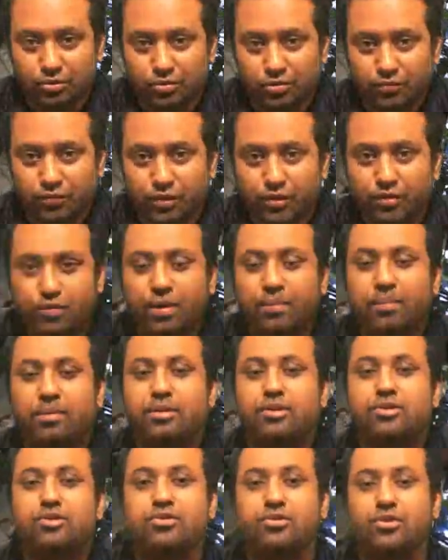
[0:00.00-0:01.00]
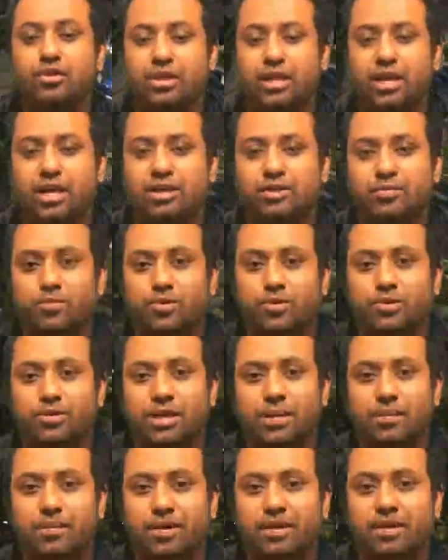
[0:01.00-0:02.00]
নতুন ভিডিও আপনাদের জন্য নিয়ে আসব
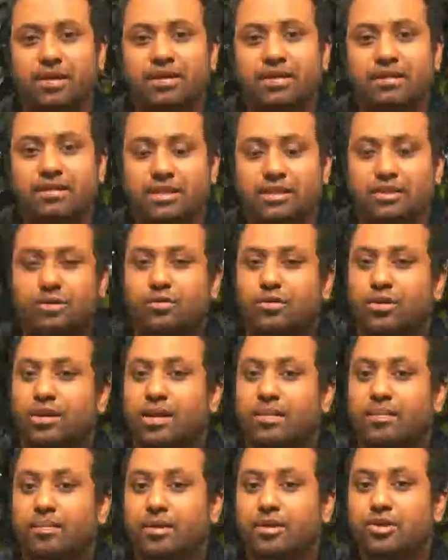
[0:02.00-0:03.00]
সামনে যাতে করে আপনি